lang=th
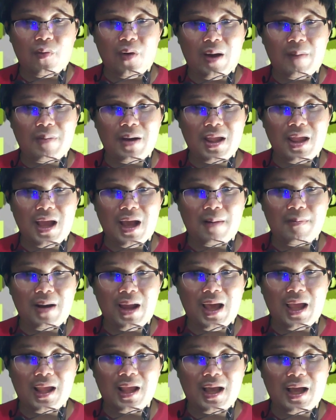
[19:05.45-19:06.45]
ความพยายาม
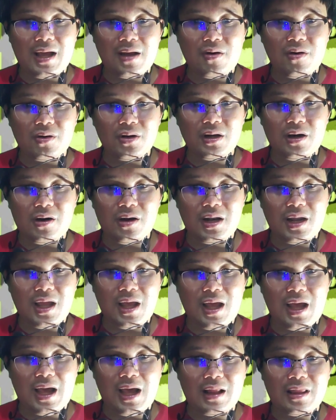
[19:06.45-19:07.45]
หลายครั้งของดอท
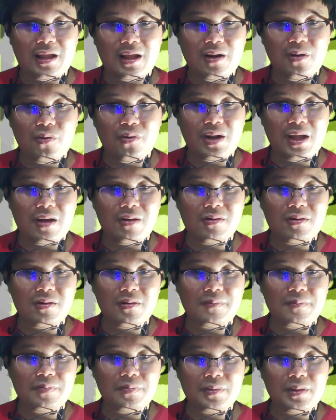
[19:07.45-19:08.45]
เนี่ย อาจทะลุแนว
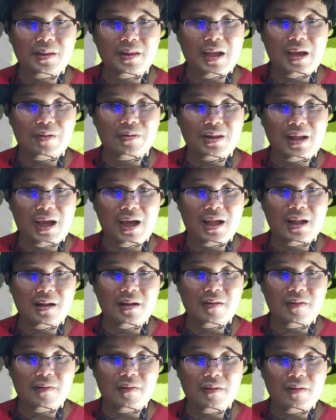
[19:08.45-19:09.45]
แนวต้าน
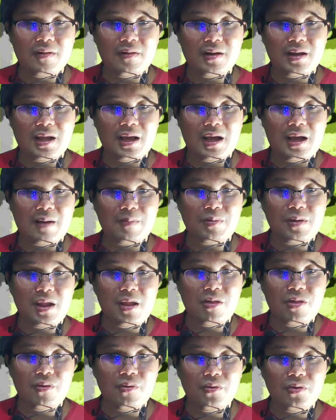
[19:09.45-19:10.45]
นะครับ
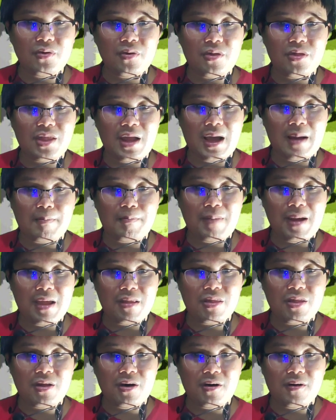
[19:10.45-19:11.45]
ที่
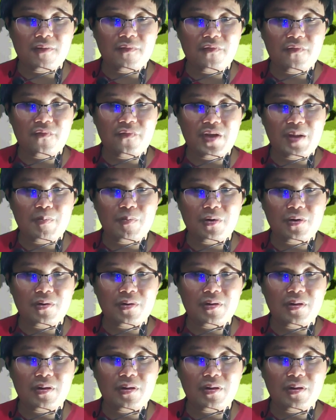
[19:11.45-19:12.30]
0.382ฟิโบ